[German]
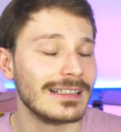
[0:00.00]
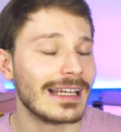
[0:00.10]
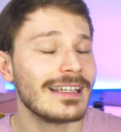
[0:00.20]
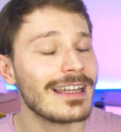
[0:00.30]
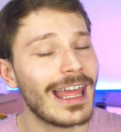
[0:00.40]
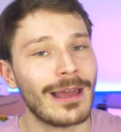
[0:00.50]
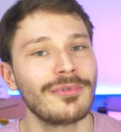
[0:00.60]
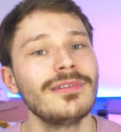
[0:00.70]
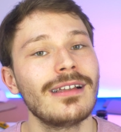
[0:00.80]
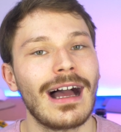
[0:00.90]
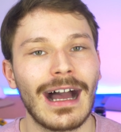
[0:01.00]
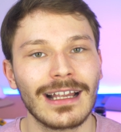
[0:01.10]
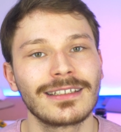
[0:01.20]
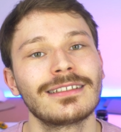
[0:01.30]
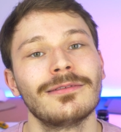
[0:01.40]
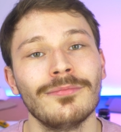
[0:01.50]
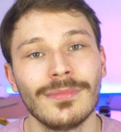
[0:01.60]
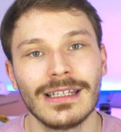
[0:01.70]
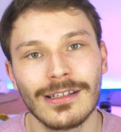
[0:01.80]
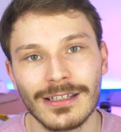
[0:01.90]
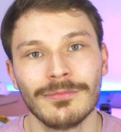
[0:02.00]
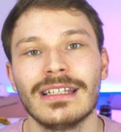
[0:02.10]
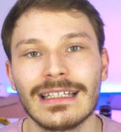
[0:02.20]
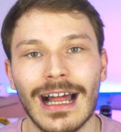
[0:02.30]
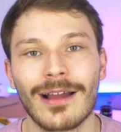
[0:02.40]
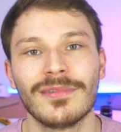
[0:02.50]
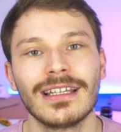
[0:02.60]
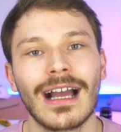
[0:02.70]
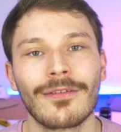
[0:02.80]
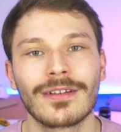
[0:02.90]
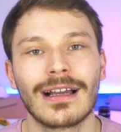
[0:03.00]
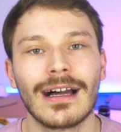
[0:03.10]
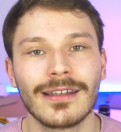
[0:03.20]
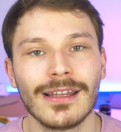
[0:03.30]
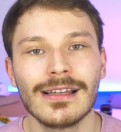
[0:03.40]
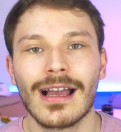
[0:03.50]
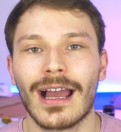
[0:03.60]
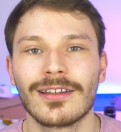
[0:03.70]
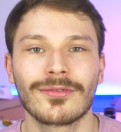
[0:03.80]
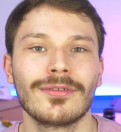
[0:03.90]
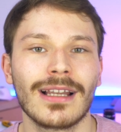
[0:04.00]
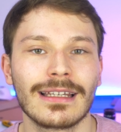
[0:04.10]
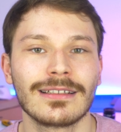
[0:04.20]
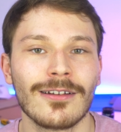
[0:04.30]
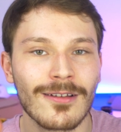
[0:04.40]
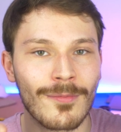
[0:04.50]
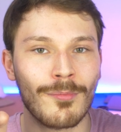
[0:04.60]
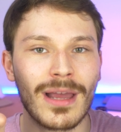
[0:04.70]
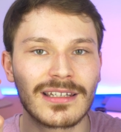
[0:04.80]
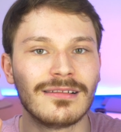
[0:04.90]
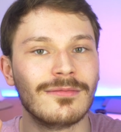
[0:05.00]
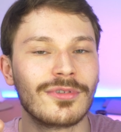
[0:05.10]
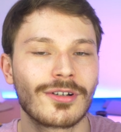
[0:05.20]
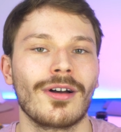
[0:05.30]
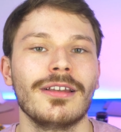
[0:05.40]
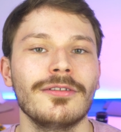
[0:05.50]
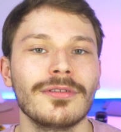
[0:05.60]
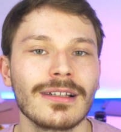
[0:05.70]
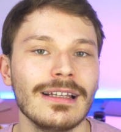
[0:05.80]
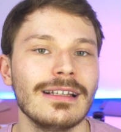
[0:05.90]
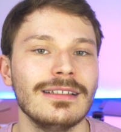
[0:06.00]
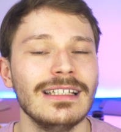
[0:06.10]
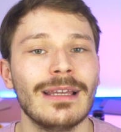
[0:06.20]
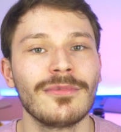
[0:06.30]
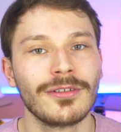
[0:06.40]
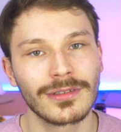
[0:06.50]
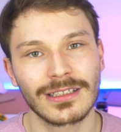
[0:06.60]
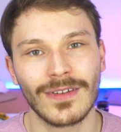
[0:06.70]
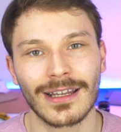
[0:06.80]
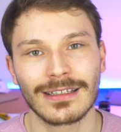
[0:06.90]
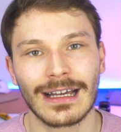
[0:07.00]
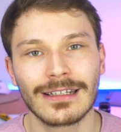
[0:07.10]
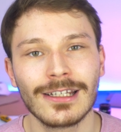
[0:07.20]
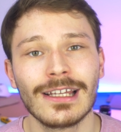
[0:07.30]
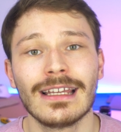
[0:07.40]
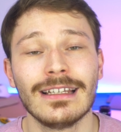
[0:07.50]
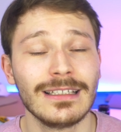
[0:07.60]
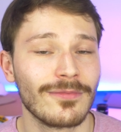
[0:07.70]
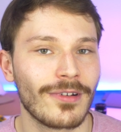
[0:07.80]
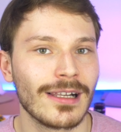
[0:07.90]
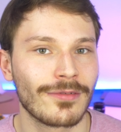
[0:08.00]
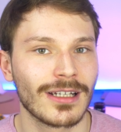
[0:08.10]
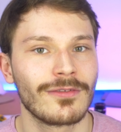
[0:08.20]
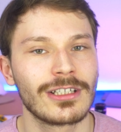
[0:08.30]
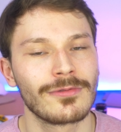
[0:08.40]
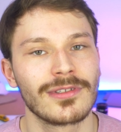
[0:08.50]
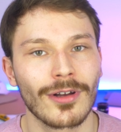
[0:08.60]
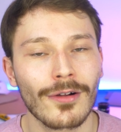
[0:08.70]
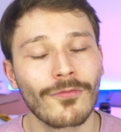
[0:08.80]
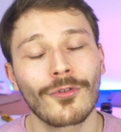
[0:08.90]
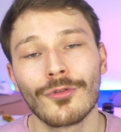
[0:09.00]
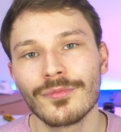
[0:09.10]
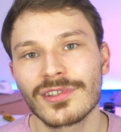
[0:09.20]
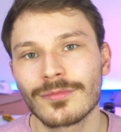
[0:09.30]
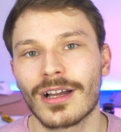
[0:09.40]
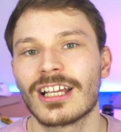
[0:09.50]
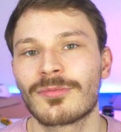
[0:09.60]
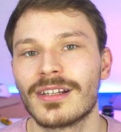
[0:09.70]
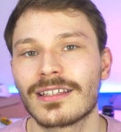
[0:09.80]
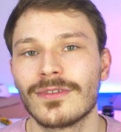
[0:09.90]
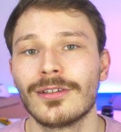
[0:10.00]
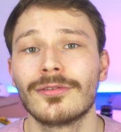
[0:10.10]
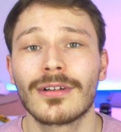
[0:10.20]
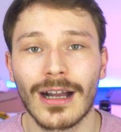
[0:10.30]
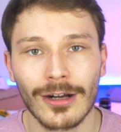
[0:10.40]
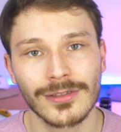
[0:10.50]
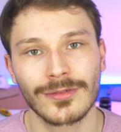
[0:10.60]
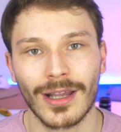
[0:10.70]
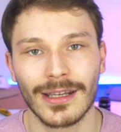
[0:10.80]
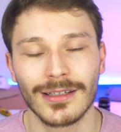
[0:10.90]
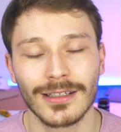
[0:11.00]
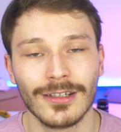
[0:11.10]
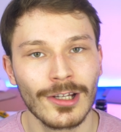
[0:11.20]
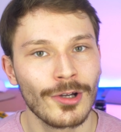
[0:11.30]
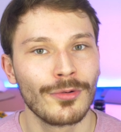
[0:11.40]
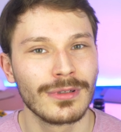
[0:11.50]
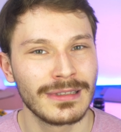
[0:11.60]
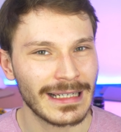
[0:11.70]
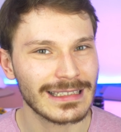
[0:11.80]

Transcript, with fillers: Denn Apple hat mit den AMD-Grafikkarten eine sogenannte Metal-Beschleunigung, die eben genutzt werden kann, in diesem Fall von DaVinci Resolve, um zum Beispiel das Video rauszurendern. Und